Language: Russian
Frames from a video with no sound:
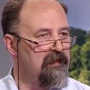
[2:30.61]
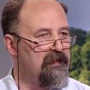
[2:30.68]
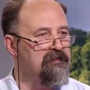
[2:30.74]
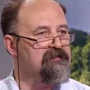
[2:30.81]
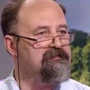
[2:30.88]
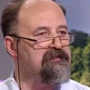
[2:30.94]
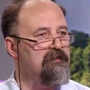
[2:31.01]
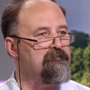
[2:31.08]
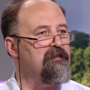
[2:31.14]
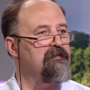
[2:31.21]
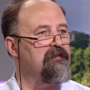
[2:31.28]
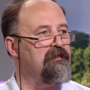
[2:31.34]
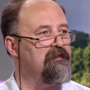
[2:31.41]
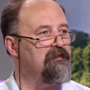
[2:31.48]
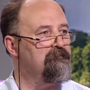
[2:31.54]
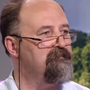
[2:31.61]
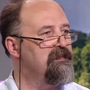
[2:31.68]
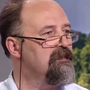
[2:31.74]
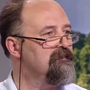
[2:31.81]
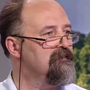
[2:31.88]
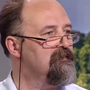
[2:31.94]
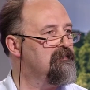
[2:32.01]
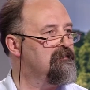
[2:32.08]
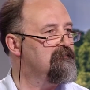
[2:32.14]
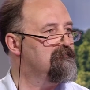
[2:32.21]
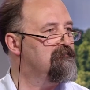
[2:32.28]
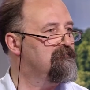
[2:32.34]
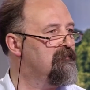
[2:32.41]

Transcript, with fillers: это самое мирное